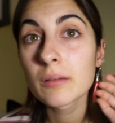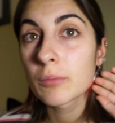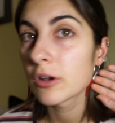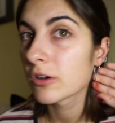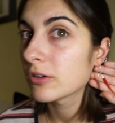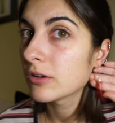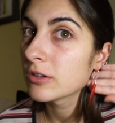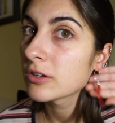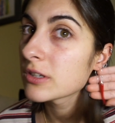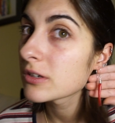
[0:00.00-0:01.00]
Bueno,
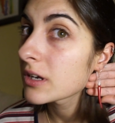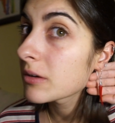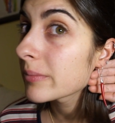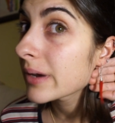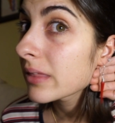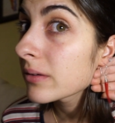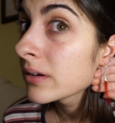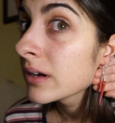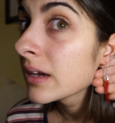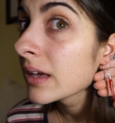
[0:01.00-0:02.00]
yo os los he comprado.
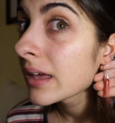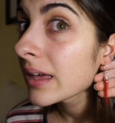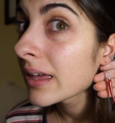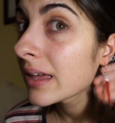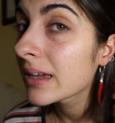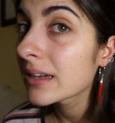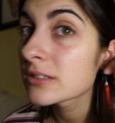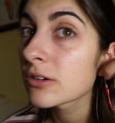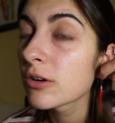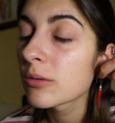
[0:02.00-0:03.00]
Eh, que
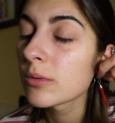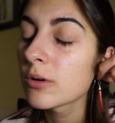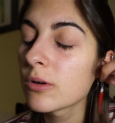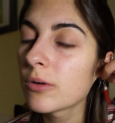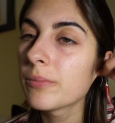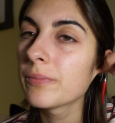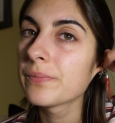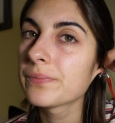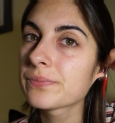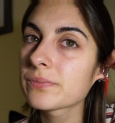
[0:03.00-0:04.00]
son como
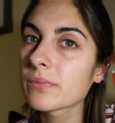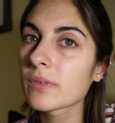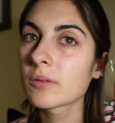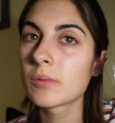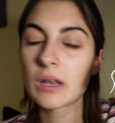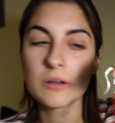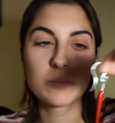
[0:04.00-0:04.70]
mm, molan un